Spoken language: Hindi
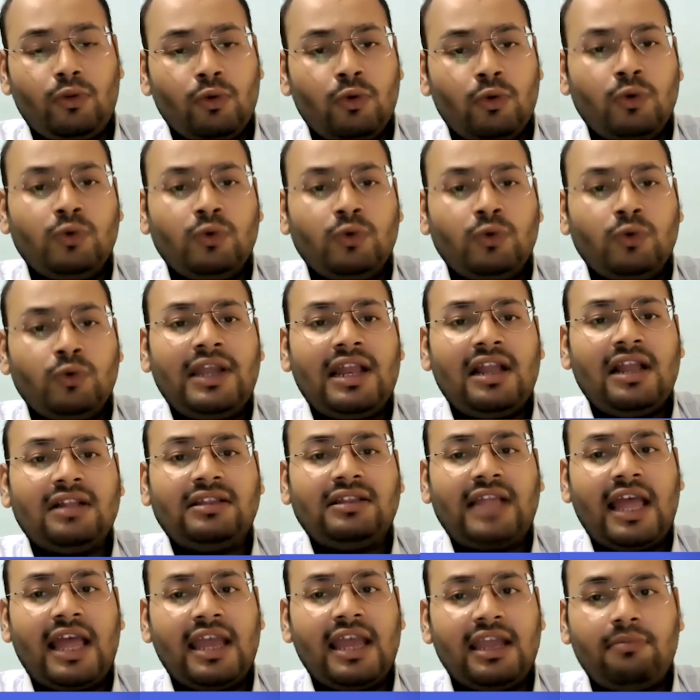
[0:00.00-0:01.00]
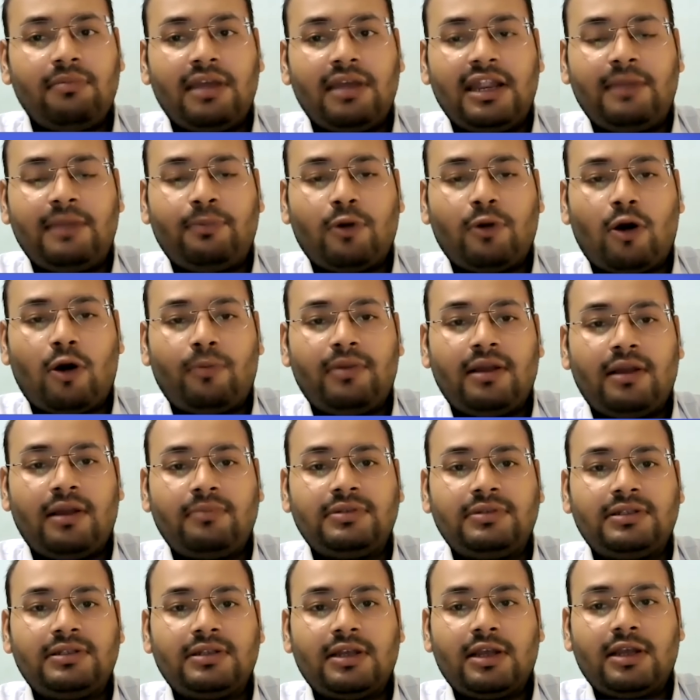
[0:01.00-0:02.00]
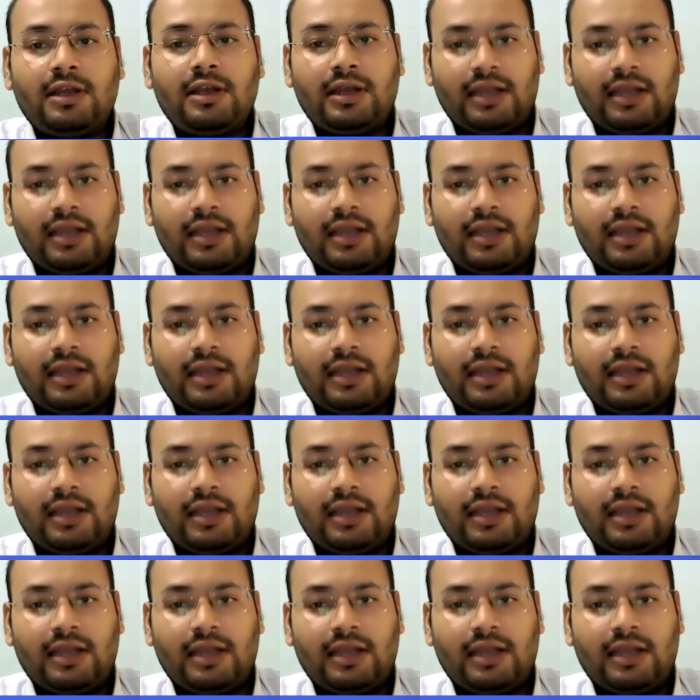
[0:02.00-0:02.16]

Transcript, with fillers: उनको ये लगता है कि मेरी प्रॉब्लम्स